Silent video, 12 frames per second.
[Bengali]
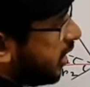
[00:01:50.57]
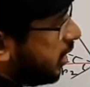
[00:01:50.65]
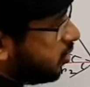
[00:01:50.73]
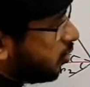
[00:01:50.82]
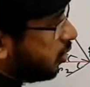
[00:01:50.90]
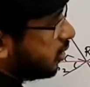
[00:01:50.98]
এই
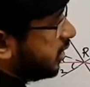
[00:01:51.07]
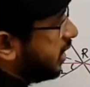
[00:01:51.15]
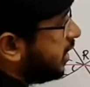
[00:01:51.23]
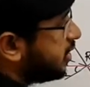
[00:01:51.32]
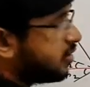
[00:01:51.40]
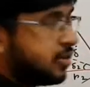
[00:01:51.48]
তল
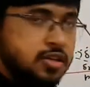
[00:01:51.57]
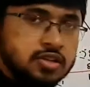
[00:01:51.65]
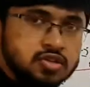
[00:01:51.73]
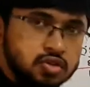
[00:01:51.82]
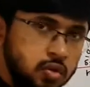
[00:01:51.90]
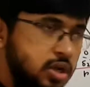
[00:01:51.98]
দিয়ে
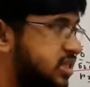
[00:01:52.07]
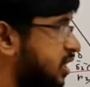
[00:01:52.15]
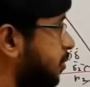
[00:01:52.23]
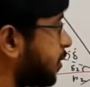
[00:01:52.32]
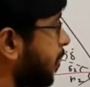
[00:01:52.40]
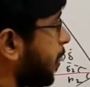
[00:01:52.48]
চলে
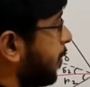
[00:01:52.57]
যাবে